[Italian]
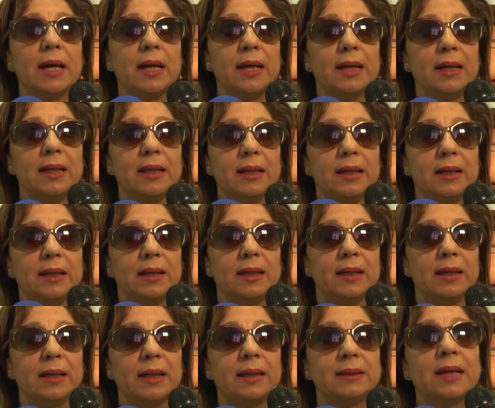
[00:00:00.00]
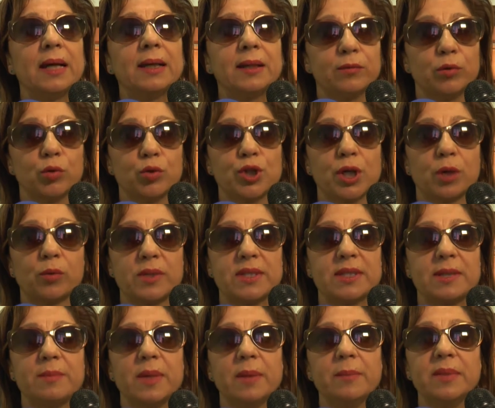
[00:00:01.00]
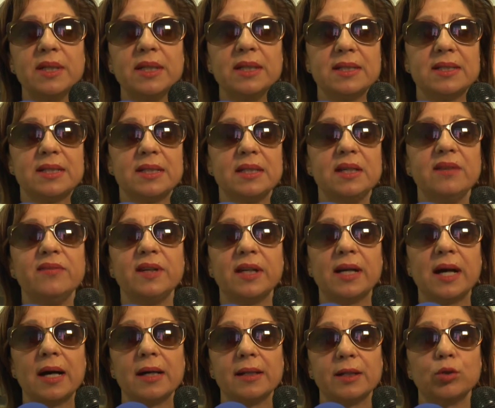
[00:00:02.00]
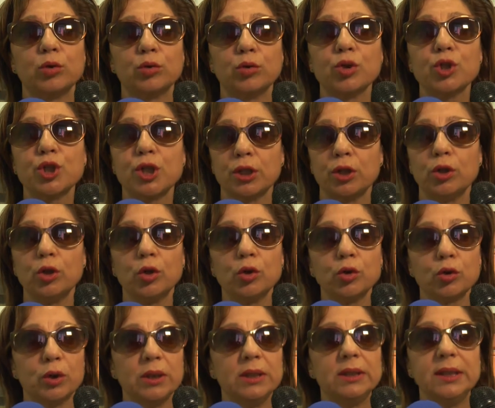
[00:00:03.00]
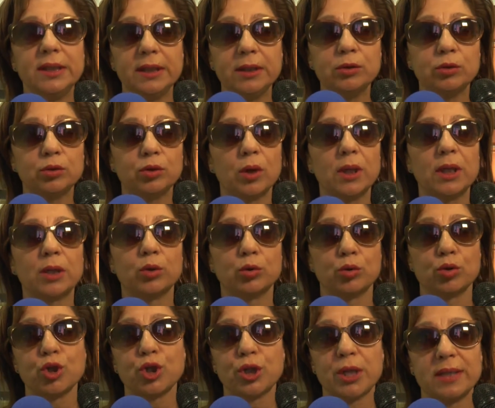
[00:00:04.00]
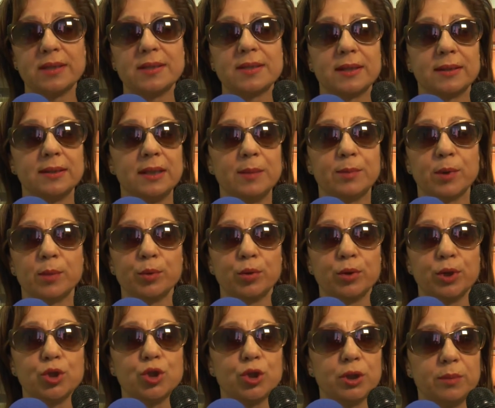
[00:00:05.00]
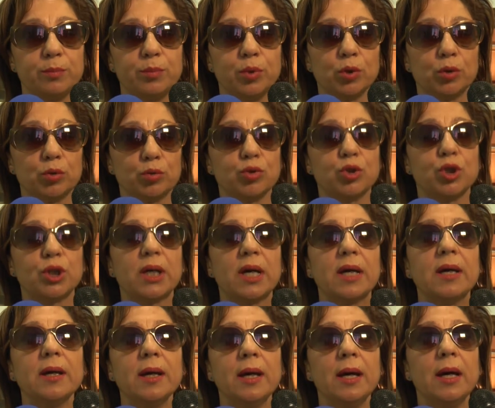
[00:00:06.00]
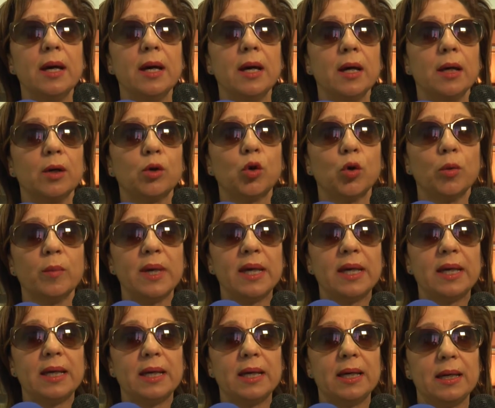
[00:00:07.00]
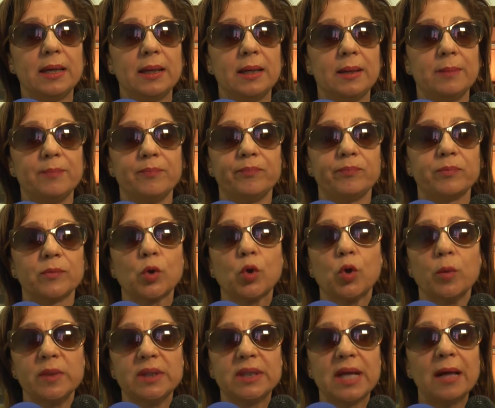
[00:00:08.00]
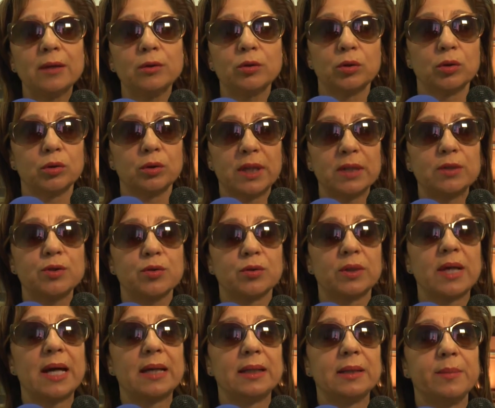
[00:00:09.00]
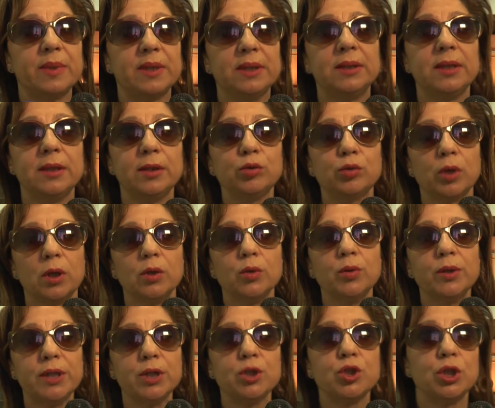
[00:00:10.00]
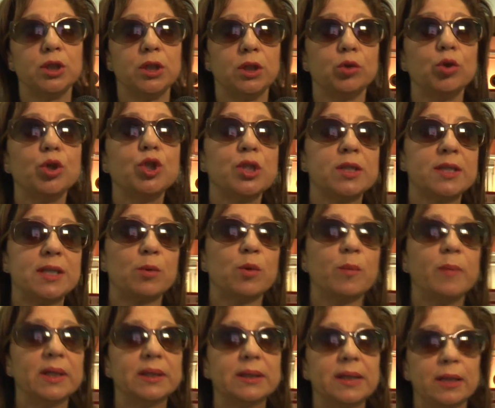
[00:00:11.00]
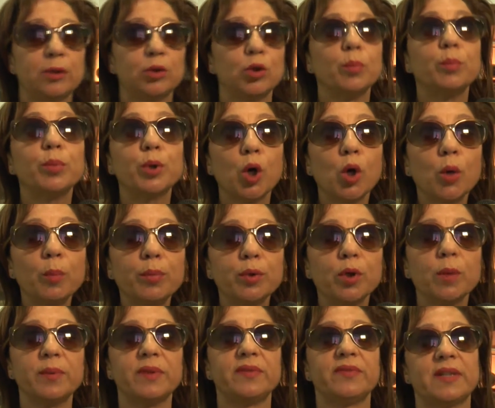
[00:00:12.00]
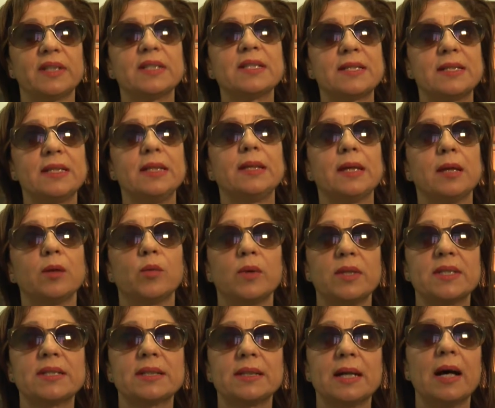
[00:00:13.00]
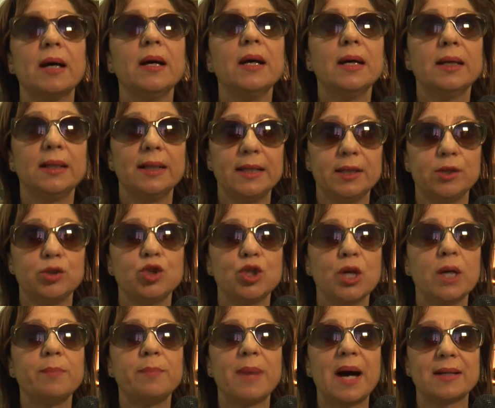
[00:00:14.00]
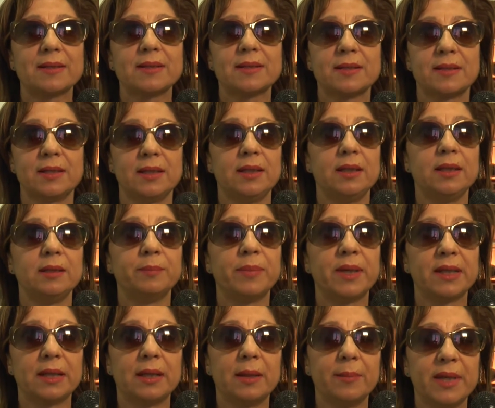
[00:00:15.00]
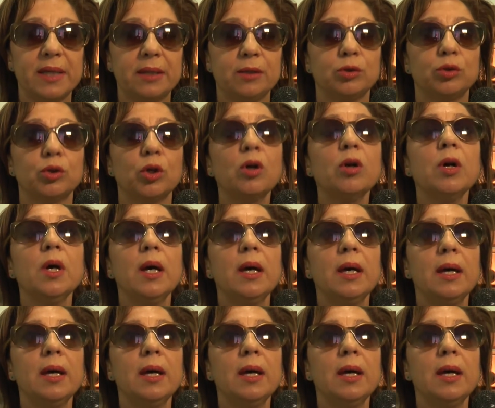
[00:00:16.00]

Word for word: e, e dare voce a questi bambini significa riconoscere loro il diritto alla alla conoscenza delle proprie origini biologiche. Come mm, Comitato Nazionale per il diritto alle origini noi ci stiamo battendo proprio per far sì che questa legge passi in Parlamento.